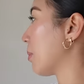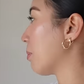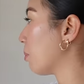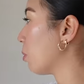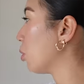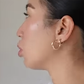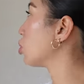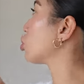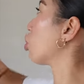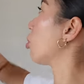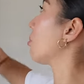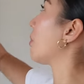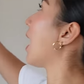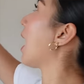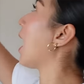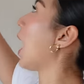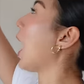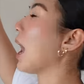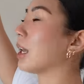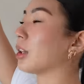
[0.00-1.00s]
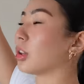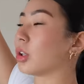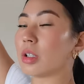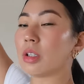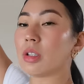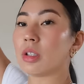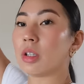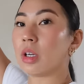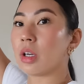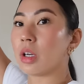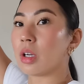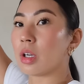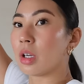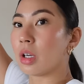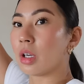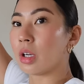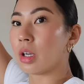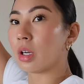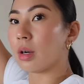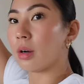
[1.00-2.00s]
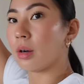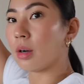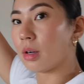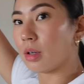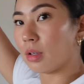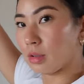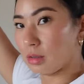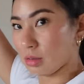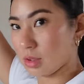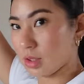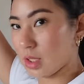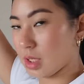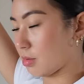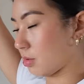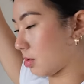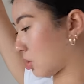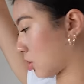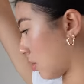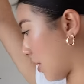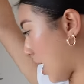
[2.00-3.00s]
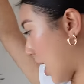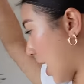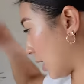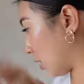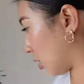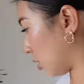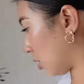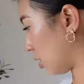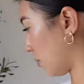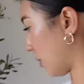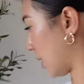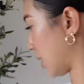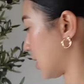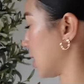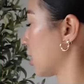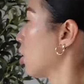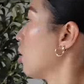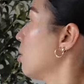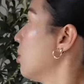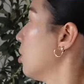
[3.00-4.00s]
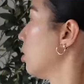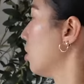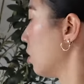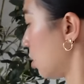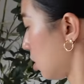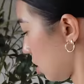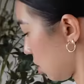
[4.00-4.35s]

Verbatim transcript: mucho más alto. Sí, mucho más alto. Va a ser como,